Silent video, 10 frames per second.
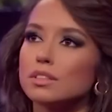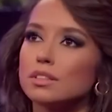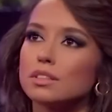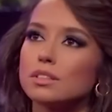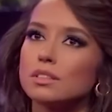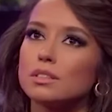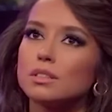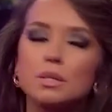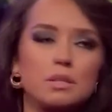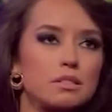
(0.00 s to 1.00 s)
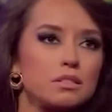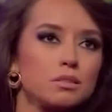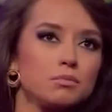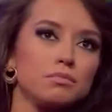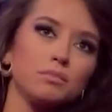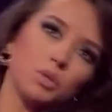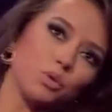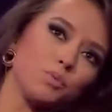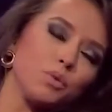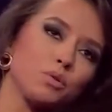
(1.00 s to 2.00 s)
Ee, kızdığım bir
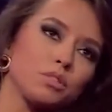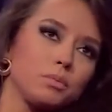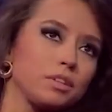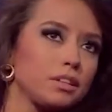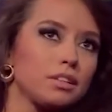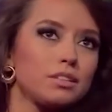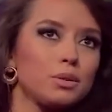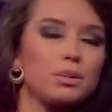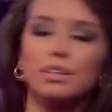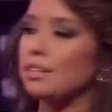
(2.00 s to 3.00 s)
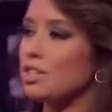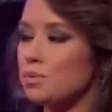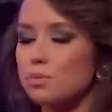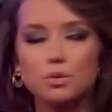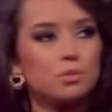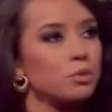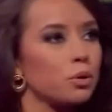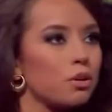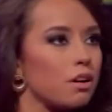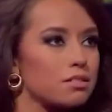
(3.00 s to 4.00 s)
yorum yok tabii ki. Öyle ilginç bir yorum da
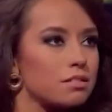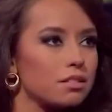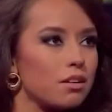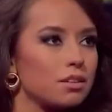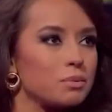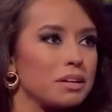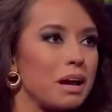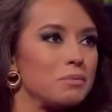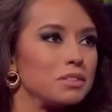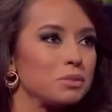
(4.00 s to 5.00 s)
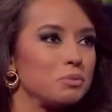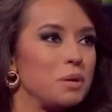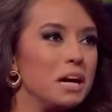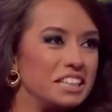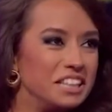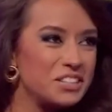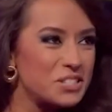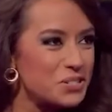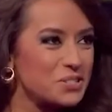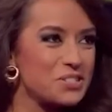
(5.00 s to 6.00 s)
yok aslında. Aklıma gelmedi şimdi bir yandan
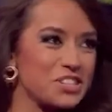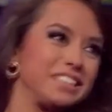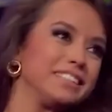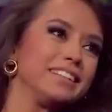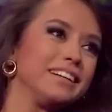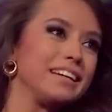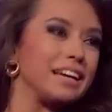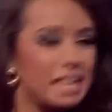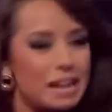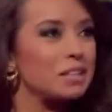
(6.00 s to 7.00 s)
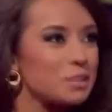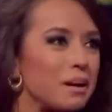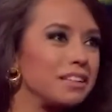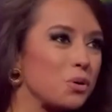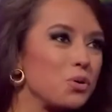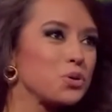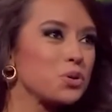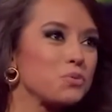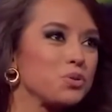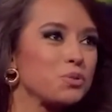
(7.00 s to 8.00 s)
sorunca. Ya genelde ben de
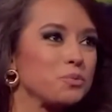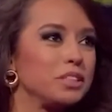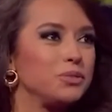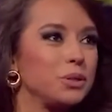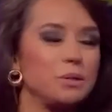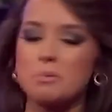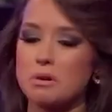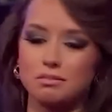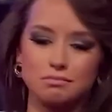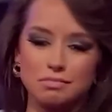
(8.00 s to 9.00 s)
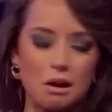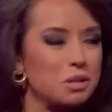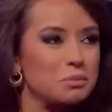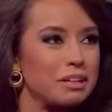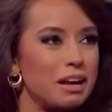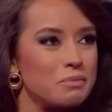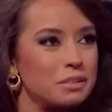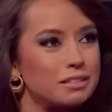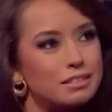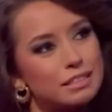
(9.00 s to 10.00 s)
okuyorum yorumları falan ama aklıma
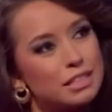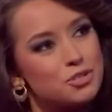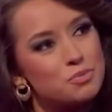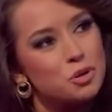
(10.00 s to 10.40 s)
gelmedi. Süper.